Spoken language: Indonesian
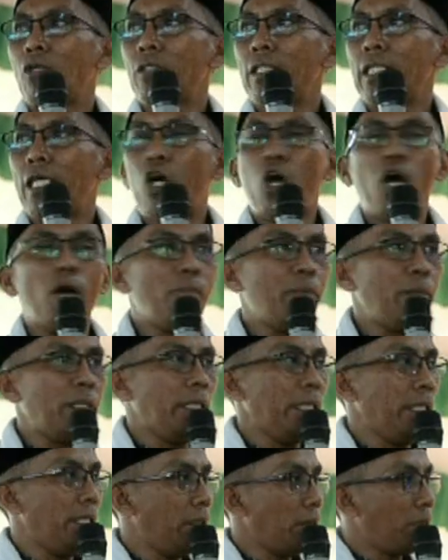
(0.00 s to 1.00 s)
Kalau dia
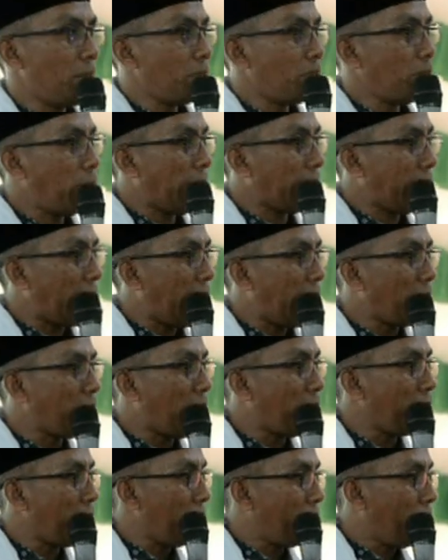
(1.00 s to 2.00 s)
hobi
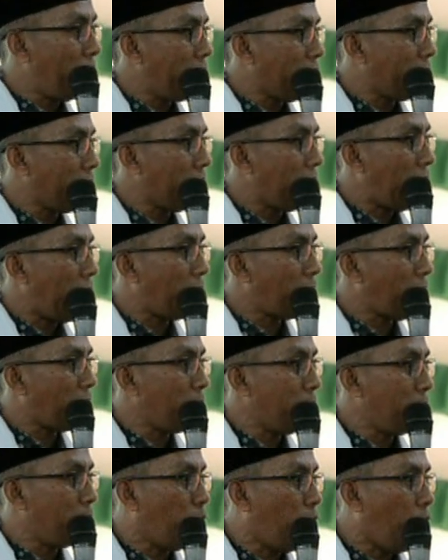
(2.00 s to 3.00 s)
pakai abang beber,
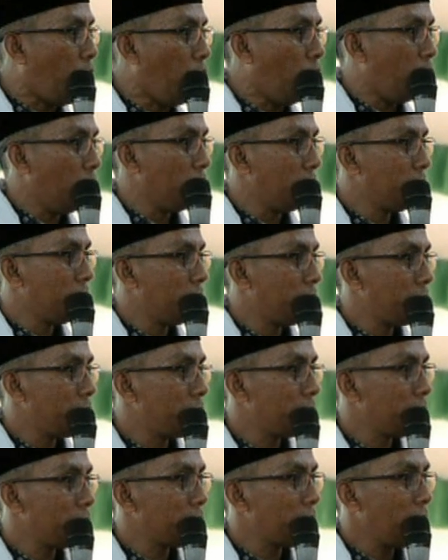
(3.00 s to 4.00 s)
abang bibo,
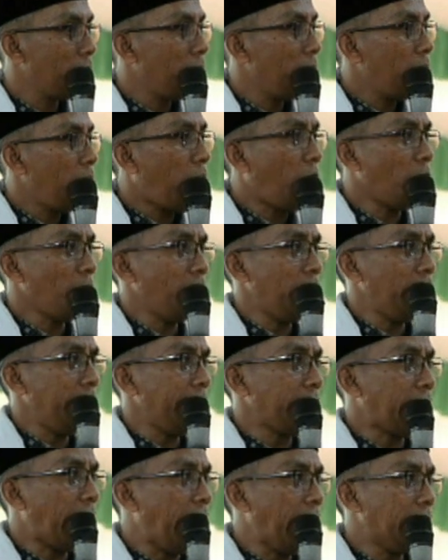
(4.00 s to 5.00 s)
kau ah
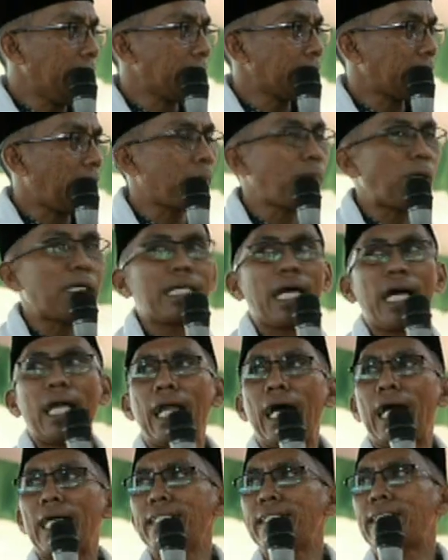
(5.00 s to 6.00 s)
belikan. Kapan
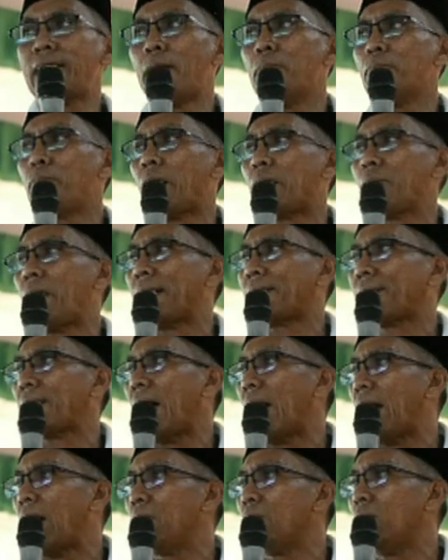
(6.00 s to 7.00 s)
kalangan cak empat
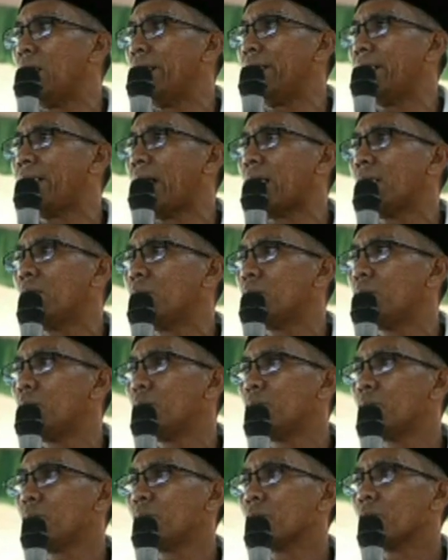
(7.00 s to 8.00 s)
batang belikan
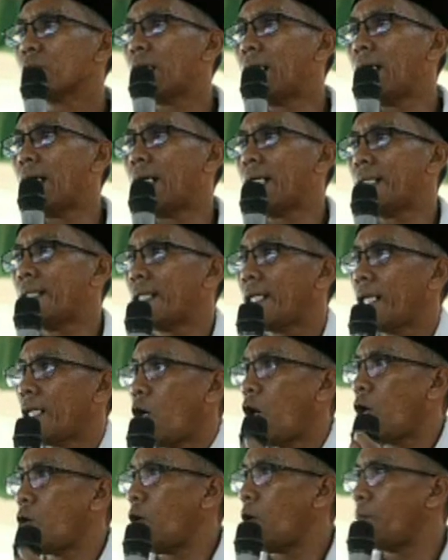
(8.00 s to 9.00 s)
kena kan
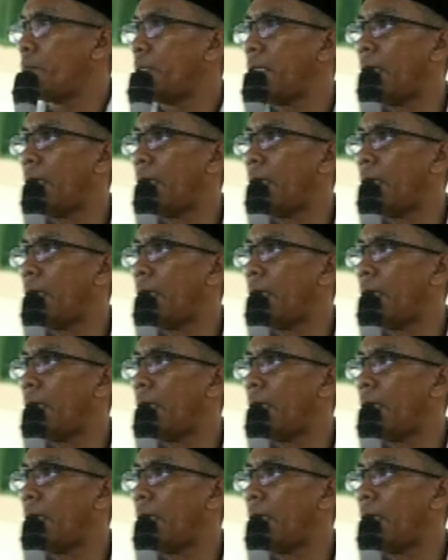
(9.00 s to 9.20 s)
ngatakan kau